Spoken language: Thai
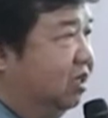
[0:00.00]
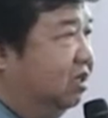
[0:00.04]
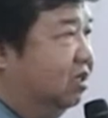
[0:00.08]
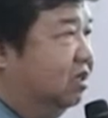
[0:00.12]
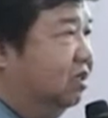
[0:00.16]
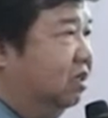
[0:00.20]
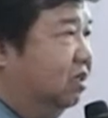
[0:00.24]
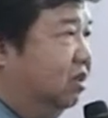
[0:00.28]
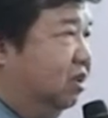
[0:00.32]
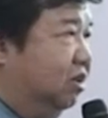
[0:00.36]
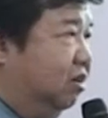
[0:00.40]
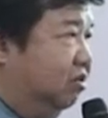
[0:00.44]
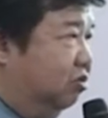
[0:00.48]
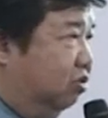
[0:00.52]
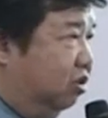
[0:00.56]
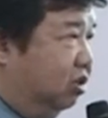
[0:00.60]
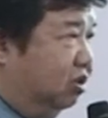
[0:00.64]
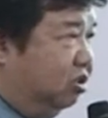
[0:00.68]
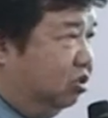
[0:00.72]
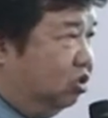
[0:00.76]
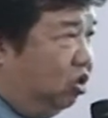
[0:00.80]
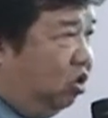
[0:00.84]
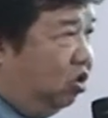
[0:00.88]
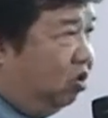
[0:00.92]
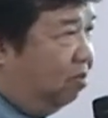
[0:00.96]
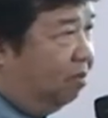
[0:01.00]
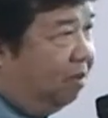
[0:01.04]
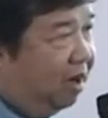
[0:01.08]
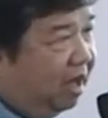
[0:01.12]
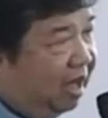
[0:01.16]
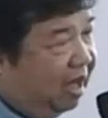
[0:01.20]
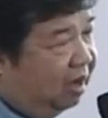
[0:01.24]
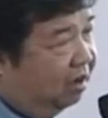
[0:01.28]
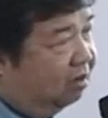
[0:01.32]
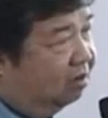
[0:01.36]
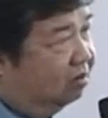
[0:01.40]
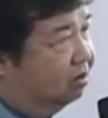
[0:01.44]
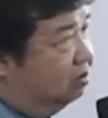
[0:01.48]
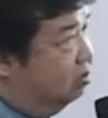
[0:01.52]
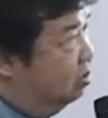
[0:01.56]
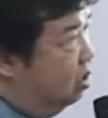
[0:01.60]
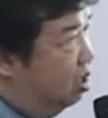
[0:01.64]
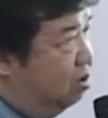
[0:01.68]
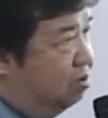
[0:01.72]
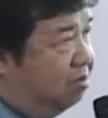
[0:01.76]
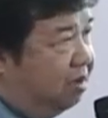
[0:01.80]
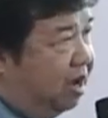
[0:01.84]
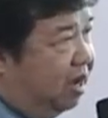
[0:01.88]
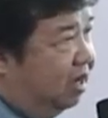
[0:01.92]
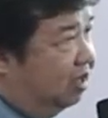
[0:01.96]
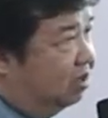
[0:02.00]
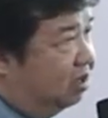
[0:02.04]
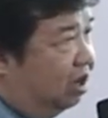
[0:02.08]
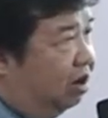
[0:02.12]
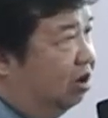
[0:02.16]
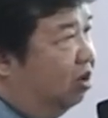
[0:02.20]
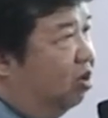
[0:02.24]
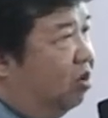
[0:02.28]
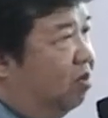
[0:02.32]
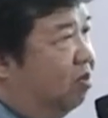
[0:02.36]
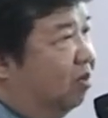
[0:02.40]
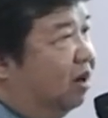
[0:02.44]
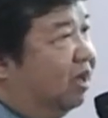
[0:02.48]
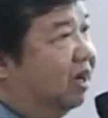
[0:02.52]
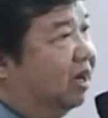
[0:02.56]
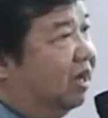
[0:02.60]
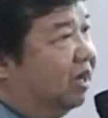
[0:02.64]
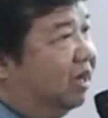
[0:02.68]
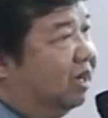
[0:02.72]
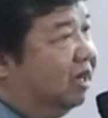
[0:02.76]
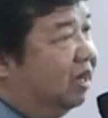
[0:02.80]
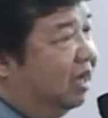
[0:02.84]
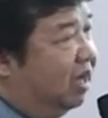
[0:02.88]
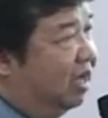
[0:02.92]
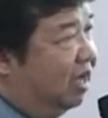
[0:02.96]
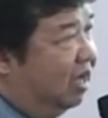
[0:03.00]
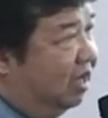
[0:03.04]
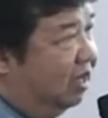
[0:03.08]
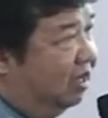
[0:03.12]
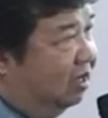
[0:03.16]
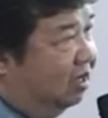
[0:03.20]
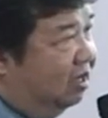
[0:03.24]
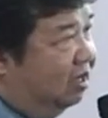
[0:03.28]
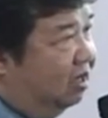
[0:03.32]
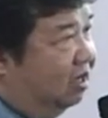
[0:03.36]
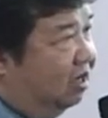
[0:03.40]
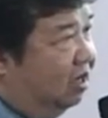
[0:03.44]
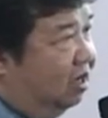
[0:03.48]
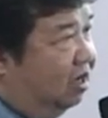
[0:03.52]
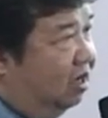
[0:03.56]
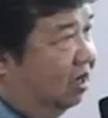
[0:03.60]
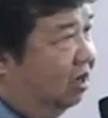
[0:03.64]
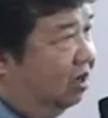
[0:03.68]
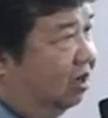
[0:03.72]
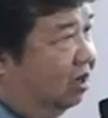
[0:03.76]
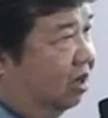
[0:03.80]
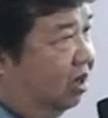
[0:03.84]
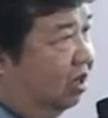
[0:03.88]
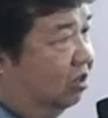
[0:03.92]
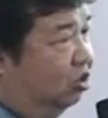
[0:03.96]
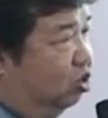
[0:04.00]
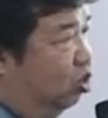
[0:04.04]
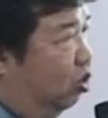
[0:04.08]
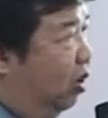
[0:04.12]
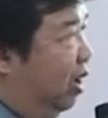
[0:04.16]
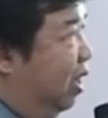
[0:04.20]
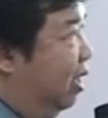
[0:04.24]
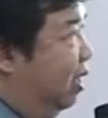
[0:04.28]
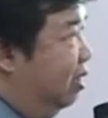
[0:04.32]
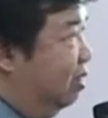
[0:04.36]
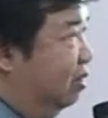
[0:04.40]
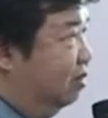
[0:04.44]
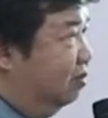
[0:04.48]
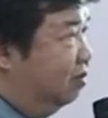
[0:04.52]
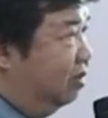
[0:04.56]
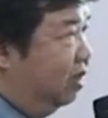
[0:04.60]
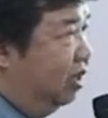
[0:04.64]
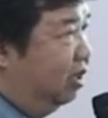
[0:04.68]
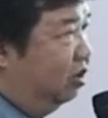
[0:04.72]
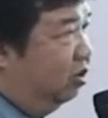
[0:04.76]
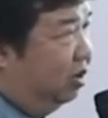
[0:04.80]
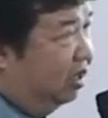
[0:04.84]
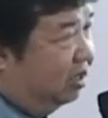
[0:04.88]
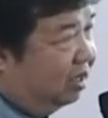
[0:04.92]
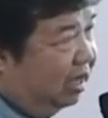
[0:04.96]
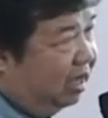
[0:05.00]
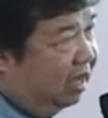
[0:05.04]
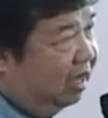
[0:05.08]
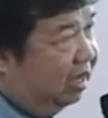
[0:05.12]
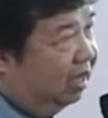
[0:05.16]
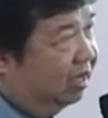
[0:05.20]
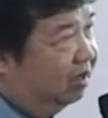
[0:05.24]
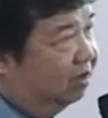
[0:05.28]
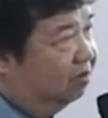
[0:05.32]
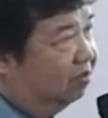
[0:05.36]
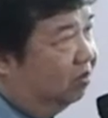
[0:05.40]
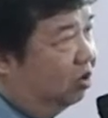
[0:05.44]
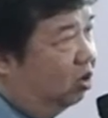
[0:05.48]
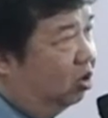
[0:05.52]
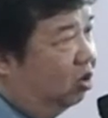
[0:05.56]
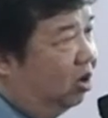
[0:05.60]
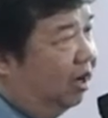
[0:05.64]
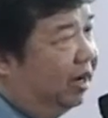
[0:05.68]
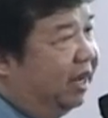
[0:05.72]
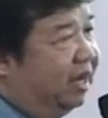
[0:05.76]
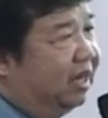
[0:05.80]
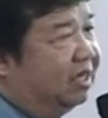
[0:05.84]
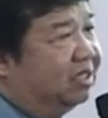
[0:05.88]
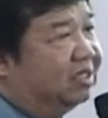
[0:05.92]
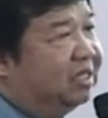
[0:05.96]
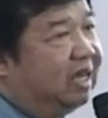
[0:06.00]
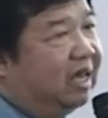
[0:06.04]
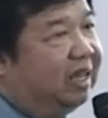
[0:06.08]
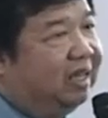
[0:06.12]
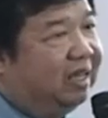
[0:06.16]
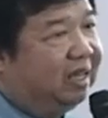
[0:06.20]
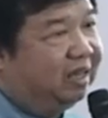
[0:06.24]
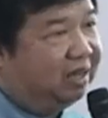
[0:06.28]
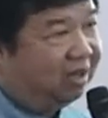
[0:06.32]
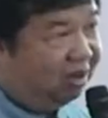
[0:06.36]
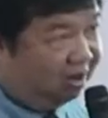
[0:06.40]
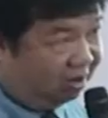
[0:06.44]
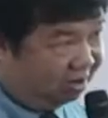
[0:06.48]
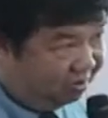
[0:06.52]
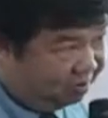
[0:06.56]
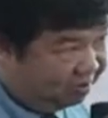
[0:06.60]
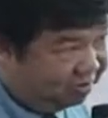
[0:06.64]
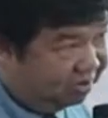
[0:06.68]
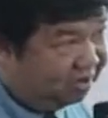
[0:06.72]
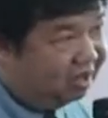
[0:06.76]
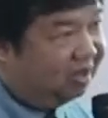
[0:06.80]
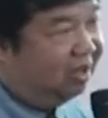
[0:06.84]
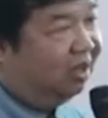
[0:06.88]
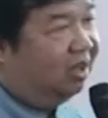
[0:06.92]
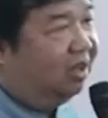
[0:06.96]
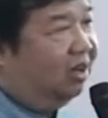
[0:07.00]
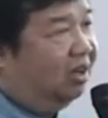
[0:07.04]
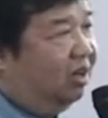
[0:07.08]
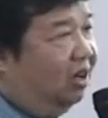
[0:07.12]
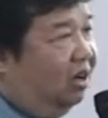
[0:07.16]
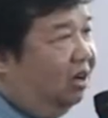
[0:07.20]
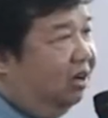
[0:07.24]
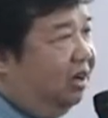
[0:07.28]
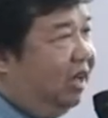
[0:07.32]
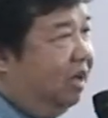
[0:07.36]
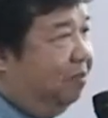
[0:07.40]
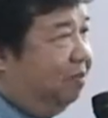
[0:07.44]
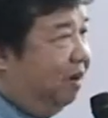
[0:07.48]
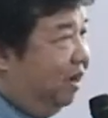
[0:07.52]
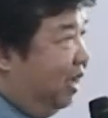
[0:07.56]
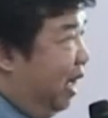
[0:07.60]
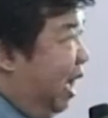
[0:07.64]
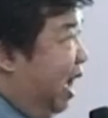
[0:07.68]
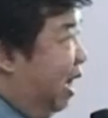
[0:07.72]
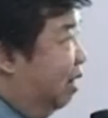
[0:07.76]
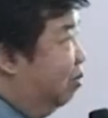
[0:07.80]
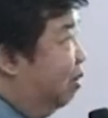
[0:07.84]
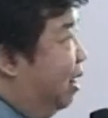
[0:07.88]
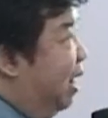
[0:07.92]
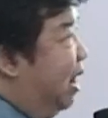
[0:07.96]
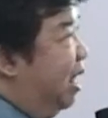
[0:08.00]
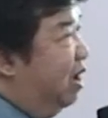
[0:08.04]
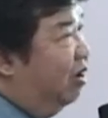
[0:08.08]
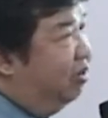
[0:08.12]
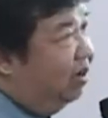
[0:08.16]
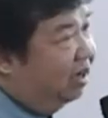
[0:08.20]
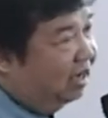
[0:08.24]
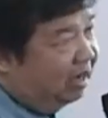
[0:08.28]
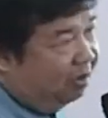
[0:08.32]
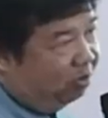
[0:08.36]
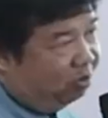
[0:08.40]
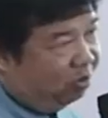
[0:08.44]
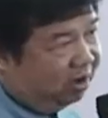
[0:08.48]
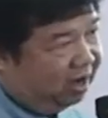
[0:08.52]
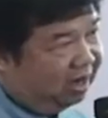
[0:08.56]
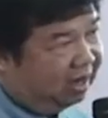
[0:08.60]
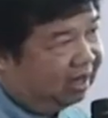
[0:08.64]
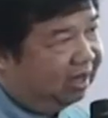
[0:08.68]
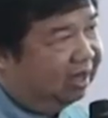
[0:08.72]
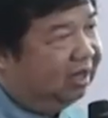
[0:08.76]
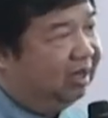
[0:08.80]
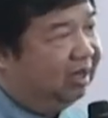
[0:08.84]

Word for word: นฝนตกมากหิมะถล่มเลยนะฮะแล้วก็ ยู เอ็น หรือว่าทางองค์กรนานาชาติเองก็ก็ได้ประกาศมาแล้วนะครับว่า